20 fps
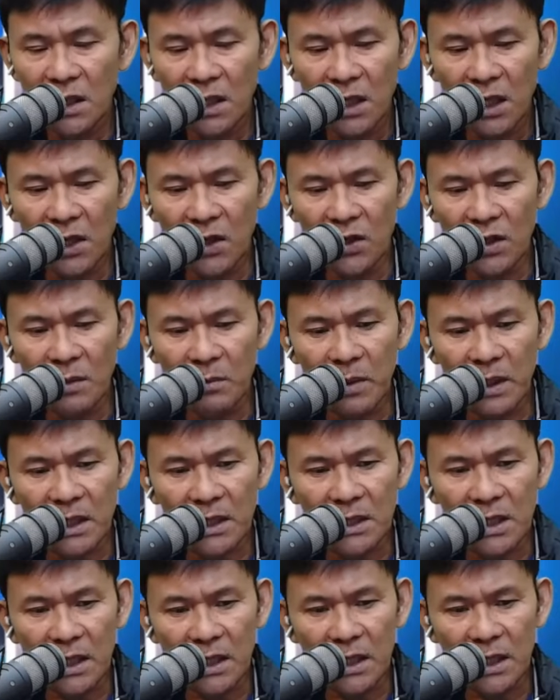Ngayon ang
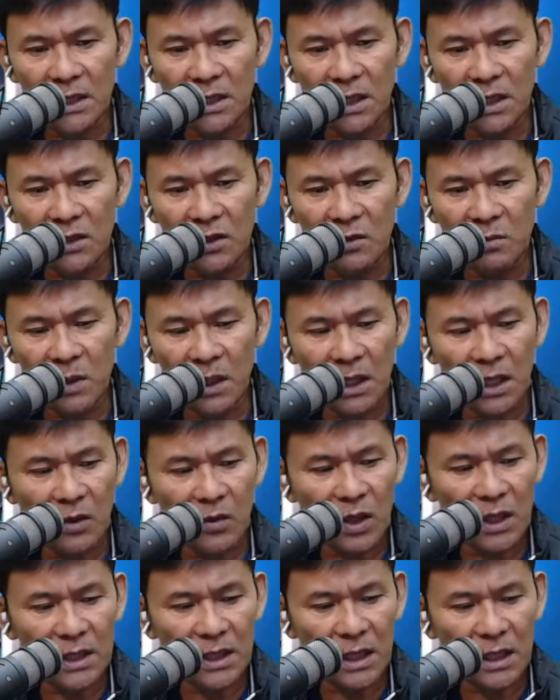balita natin,
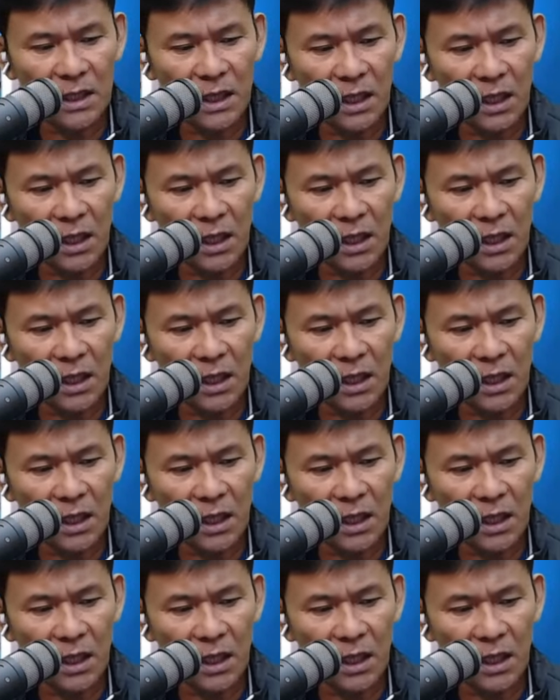gumagawa na ng